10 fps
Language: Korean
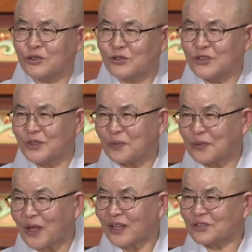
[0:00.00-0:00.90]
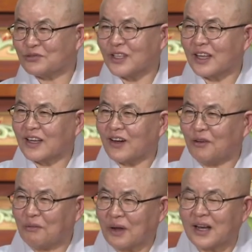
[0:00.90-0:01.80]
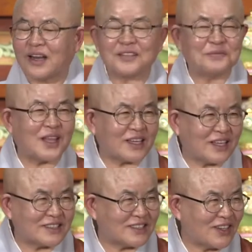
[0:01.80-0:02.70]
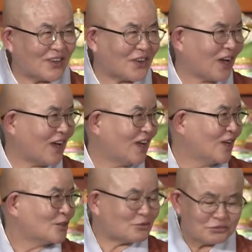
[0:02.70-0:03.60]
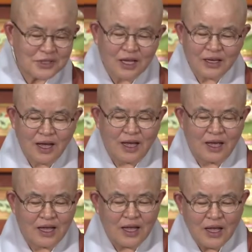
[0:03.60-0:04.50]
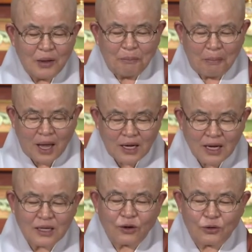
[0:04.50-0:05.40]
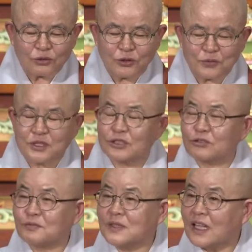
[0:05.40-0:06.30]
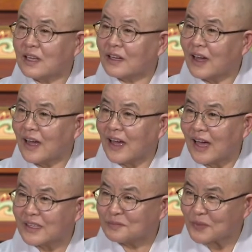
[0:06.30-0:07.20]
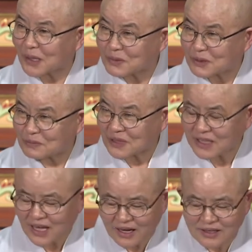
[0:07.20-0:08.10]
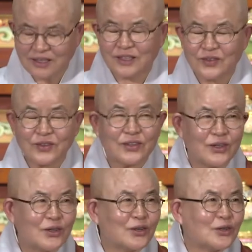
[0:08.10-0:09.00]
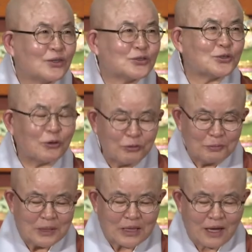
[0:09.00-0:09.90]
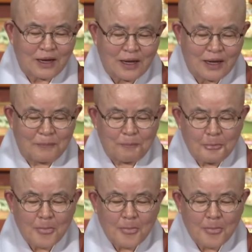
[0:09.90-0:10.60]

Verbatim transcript: 원숭이보다 순다리가 얼마나 아름답겠어요. 그러니까 순다리가 말할 것도 없이 순다리가 아름답습니다. 그래. 조금 있다가